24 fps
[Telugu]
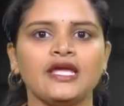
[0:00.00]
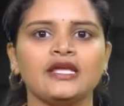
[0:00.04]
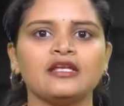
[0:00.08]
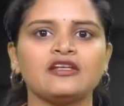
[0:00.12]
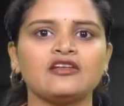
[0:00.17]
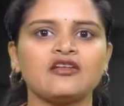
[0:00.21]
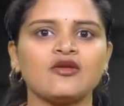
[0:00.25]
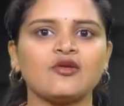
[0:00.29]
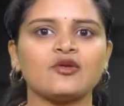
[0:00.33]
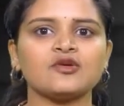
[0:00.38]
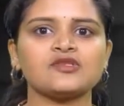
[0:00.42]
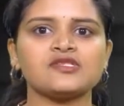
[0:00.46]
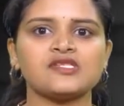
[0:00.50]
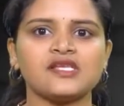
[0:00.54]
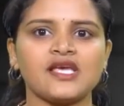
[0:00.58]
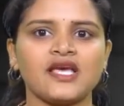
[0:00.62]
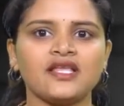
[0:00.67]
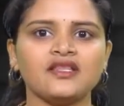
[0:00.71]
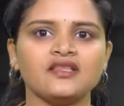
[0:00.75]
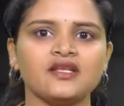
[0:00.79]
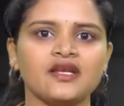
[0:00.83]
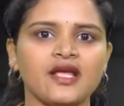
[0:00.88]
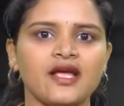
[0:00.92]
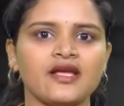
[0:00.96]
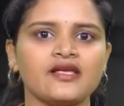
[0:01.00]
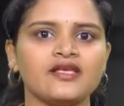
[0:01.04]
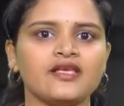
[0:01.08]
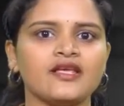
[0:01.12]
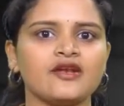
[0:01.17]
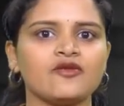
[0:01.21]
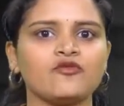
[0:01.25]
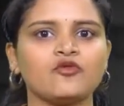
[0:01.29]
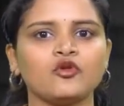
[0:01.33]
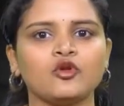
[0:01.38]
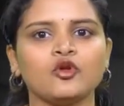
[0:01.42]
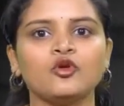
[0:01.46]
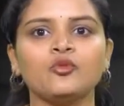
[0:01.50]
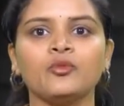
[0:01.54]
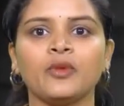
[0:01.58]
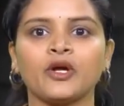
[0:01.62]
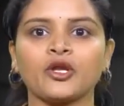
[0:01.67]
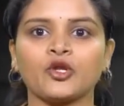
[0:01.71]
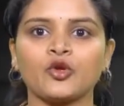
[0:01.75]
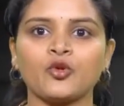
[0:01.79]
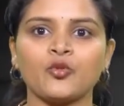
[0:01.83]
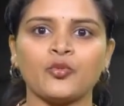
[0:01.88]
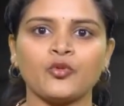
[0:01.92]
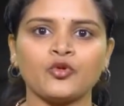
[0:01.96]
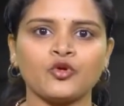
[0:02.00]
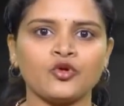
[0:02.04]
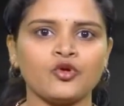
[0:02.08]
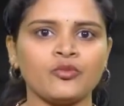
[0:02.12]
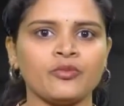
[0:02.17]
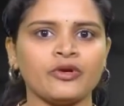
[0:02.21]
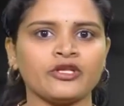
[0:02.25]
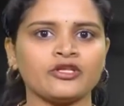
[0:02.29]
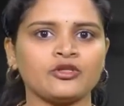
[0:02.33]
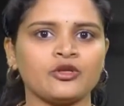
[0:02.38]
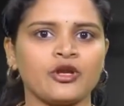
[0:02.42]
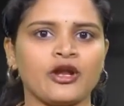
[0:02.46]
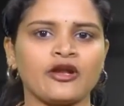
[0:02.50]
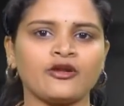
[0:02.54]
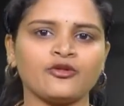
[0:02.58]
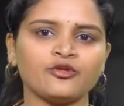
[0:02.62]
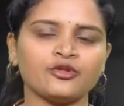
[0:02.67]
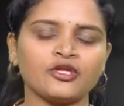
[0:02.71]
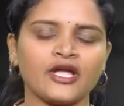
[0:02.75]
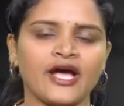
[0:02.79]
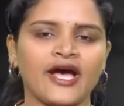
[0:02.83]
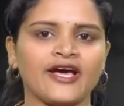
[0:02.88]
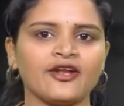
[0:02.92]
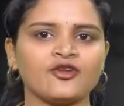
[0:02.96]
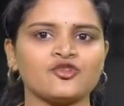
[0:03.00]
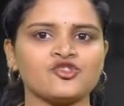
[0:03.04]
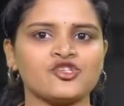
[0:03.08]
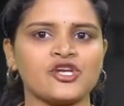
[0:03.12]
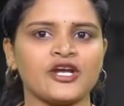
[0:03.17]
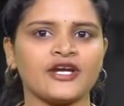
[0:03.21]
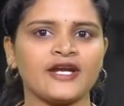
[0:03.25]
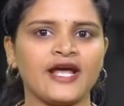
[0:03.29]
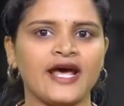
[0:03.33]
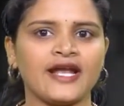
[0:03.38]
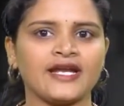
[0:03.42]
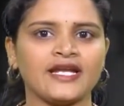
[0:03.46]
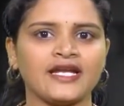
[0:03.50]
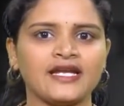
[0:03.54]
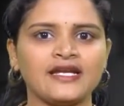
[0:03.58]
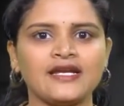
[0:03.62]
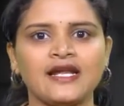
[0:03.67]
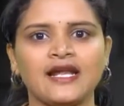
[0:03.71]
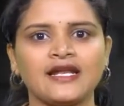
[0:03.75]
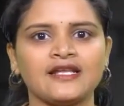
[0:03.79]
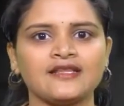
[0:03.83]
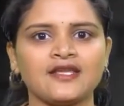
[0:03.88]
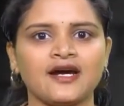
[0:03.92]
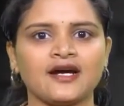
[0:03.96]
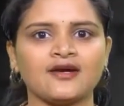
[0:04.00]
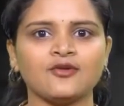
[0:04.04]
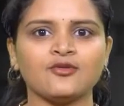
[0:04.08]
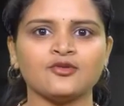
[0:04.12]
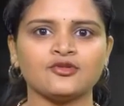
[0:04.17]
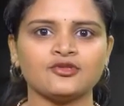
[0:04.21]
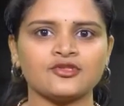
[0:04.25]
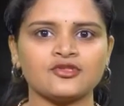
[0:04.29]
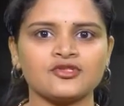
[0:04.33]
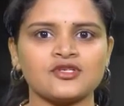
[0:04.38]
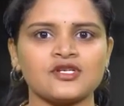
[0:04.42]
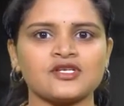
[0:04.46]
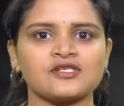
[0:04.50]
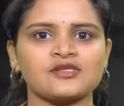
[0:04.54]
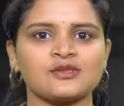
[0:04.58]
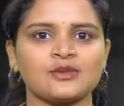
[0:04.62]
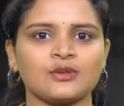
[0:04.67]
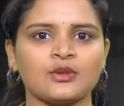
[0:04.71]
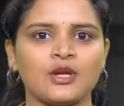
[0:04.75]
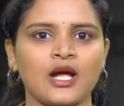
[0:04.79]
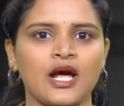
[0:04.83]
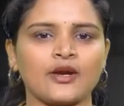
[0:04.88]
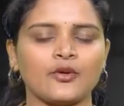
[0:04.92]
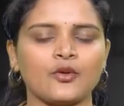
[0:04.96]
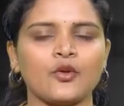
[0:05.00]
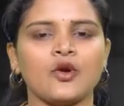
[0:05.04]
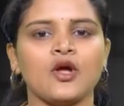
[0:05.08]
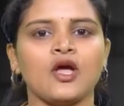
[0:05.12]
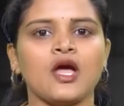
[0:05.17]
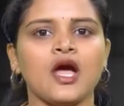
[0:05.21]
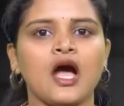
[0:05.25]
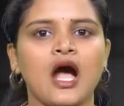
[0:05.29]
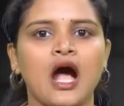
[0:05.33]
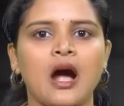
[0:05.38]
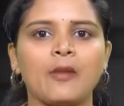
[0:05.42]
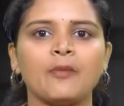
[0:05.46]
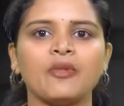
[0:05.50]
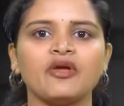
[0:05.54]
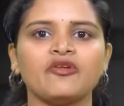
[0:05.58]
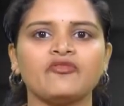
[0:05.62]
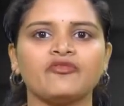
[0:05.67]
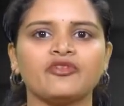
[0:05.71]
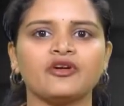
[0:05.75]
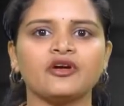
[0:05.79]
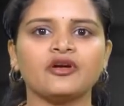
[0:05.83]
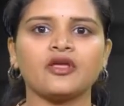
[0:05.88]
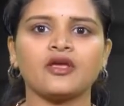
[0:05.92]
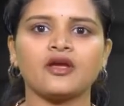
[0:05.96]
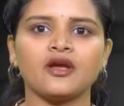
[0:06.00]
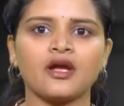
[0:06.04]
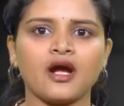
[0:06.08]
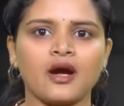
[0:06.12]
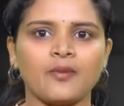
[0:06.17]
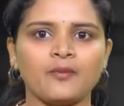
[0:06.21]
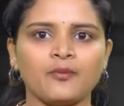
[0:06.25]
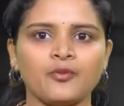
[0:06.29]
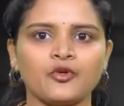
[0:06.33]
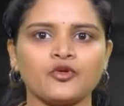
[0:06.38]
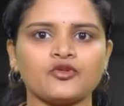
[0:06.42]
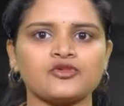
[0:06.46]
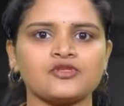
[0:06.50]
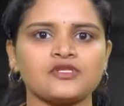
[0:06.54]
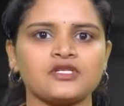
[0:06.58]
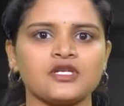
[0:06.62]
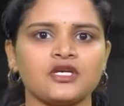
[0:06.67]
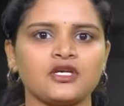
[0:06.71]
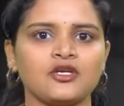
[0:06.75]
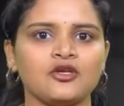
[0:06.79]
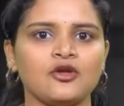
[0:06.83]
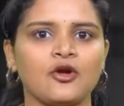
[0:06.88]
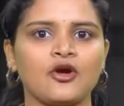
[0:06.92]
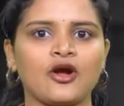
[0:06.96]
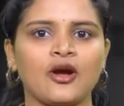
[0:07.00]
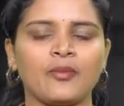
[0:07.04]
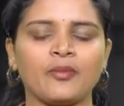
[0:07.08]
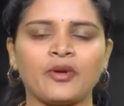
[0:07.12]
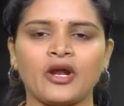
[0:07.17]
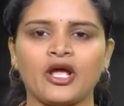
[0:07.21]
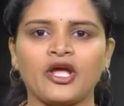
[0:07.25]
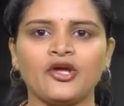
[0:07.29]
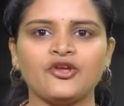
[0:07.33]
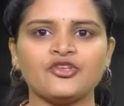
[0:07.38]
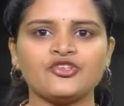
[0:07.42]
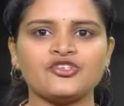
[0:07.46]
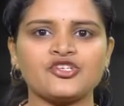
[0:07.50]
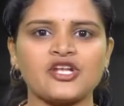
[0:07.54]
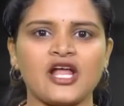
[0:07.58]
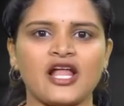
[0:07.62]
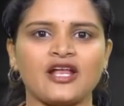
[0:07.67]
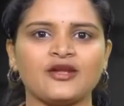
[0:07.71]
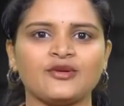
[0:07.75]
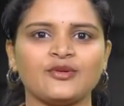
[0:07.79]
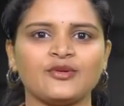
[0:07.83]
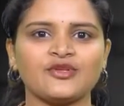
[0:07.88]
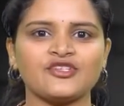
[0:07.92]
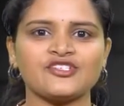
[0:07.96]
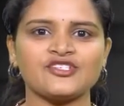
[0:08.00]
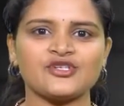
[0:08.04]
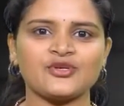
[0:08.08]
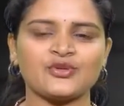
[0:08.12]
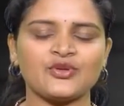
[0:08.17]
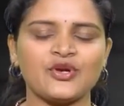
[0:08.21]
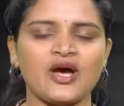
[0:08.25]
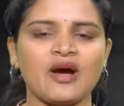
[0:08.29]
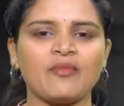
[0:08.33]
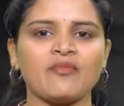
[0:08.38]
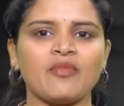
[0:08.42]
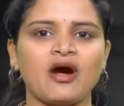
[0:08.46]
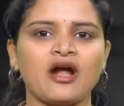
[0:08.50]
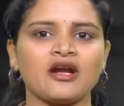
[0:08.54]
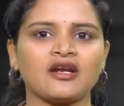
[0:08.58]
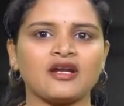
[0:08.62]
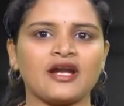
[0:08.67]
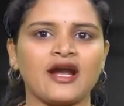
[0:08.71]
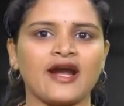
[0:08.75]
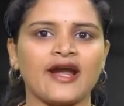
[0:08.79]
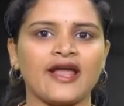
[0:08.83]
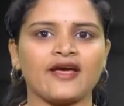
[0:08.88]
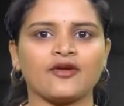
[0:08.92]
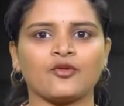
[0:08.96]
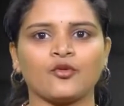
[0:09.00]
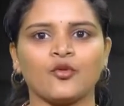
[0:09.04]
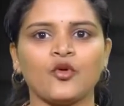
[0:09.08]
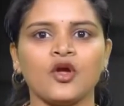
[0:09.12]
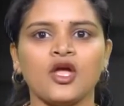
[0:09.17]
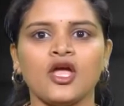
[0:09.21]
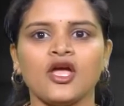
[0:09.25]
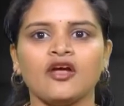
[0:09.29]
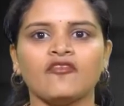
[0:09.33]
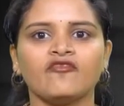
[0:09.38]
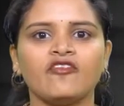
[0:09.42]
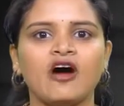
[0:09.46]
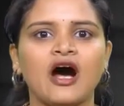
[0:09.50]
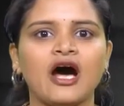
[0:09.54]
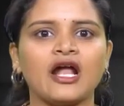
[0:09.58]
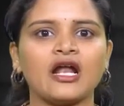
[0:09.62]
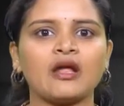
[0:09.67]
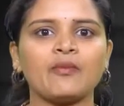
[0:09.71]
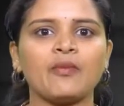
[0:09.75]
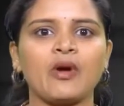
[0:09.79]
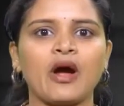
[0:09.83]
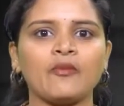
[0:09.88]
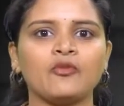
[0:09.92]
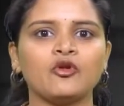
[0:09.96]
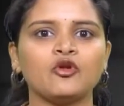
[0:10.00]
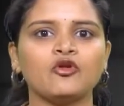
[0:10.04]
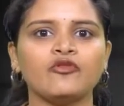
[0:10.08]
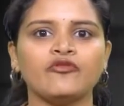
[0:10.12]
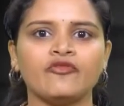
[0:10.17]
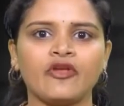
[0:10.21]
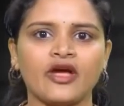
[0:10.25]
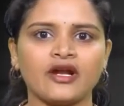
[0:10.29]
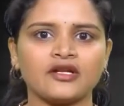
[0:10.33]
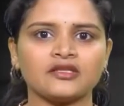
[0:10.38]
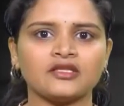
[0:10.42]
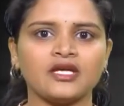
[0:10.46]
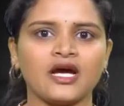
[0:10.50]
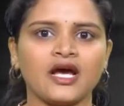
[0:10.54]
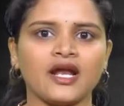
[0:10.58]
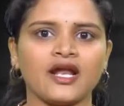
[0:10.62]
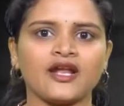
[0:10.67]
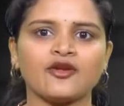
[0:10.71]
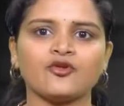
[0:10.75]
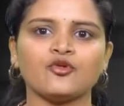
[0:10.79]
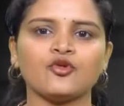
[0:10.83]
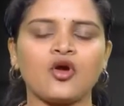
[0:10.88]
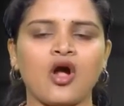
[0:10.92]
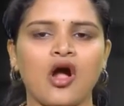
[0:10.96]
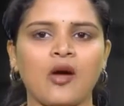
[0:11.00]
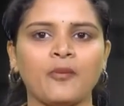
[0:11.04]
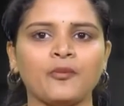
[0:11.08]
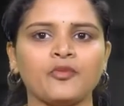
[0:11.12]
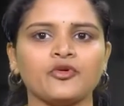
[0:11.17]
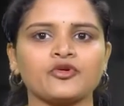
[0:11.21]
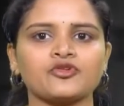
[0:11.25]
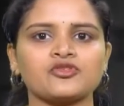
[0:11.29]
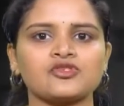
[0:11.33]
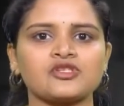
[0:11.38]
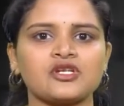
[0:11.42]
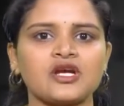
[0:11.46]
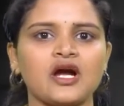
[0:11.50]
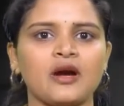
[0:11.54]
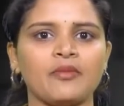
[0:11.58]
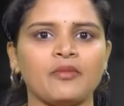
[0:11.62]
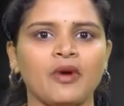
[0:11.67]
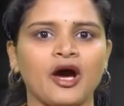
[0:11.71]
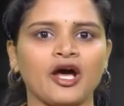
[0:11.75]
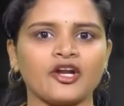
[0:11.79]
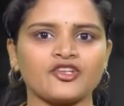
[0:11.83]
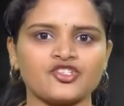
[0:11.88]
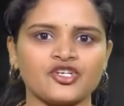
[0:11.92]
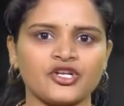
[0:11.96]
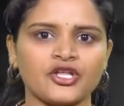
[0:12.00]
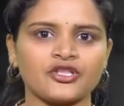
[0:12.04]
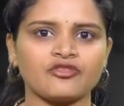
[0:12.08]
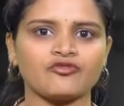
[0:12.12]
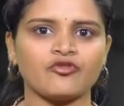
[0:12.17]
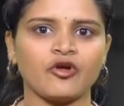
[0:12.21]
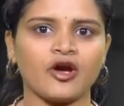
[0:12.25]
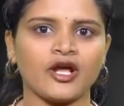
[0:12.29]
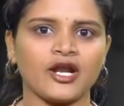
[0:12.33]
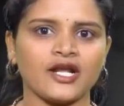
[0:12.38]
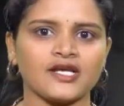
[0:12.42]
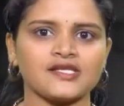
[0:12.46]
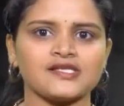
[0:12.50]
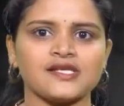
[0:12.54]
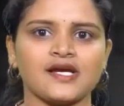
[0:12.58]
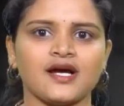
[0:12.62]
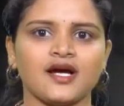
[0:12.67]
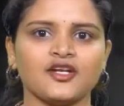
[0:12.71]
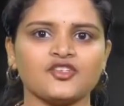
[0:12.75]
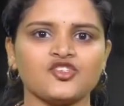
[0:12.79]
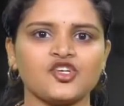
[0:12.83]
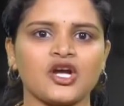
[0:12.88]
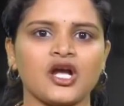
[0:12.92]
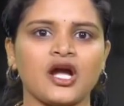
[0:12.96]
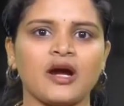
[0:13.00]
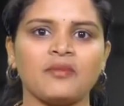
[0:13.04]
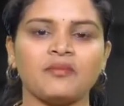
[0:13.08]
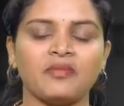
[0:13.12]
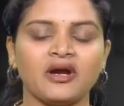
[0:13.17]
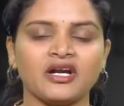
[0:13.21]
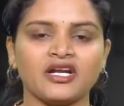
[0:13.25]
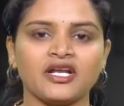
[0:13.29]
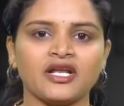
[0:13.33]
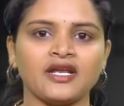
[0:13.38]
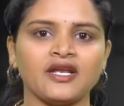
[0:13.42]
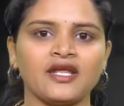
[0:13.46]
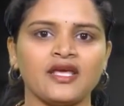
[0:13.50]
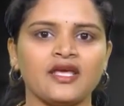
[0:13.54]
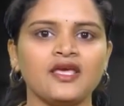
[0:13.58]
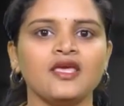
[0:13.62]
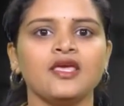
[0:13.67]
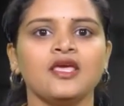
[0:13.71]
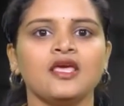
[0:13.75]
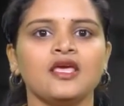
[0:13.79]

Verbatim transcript: ఇంట్లో సేంద్రియ సేంద్రియ ఎరువులు మరియు పురుగుమందులను తయారు చేయడాన్ని లలిత గుర్తు చేసుకున్నారు ఆమె వర్కింగ్ కంపోస్టింగ్ యొక్క ప్రయోజనాల గురించి కూడా మాట్లాడారు వానపాములు వ్యర్థాలను కంపోస్ట్గా మార్చడం ద్వారా సహజంగా మట్టిని